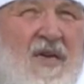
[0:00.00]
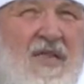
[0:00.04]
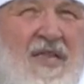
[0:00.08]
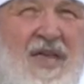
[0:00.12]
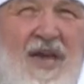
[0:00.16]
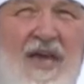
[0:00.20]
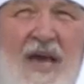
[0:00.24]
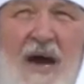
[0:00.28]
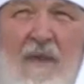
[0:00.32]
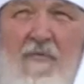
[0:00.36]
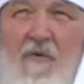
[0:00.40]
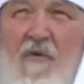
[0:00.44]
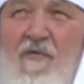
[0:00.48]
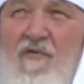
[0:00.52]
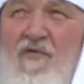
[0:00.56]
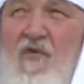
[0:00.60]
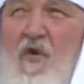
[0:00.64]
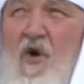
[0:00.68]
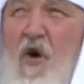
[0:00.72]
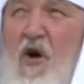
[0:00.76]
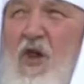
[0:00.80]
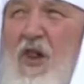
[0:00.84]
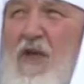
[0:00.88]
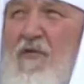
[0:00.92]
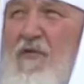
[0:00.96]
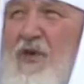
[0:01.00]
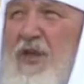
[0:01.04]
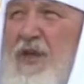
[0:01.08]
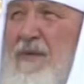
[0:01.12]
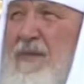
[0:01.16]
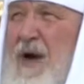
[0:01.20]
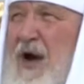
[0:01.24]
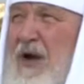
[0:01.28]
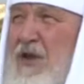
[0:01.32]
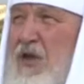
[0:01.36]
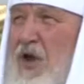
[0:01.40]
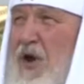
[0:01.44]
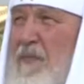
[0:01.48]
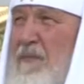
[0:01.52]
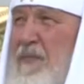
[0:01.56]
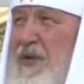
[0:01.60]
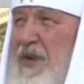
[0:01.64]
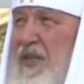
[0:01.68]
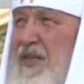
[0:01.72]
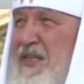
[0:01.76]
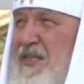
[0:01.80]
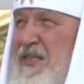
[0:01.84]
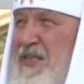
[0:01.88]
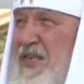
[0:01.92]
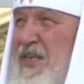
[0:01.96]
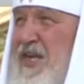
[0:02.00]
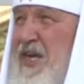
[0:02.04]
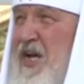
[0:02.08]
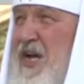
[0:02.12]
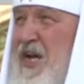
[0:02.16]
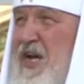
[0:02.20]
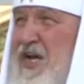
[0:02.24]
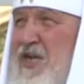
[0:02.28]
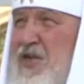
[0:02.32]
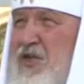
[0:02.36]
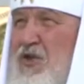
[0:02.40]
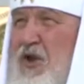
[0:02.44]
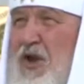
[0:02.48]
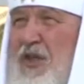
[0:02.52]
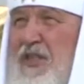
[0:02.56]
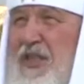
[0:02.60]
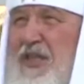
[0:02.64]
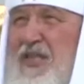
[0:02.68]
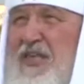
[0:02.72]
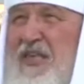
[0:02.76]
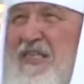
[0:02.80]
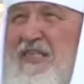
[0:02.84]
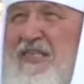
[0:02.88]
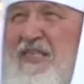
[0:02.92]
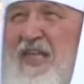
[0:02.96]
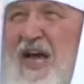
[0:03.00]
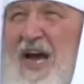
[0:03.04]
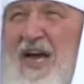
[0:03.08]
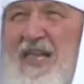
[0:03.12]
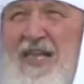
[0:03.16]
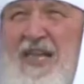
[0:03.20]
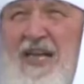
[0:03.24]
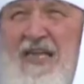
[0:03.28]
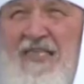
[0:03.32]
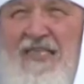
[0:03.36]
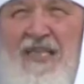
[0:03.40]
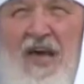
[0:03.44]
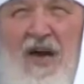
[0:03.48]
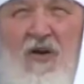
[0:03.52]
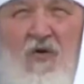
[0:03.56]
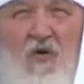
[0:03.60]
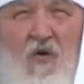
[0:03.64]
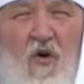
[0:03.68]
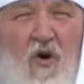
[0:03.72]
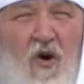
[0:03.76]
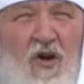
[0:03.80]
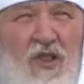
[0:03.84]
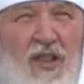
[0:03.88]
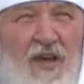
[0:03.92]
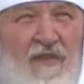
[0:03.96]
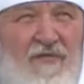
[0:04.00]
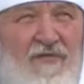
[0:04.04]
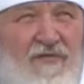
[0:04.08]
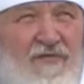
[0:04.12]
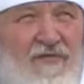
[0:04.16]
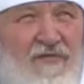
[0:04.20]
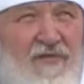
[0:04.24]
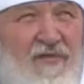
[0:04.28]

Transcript: Никому в голову не могло прийти, что это незнание законов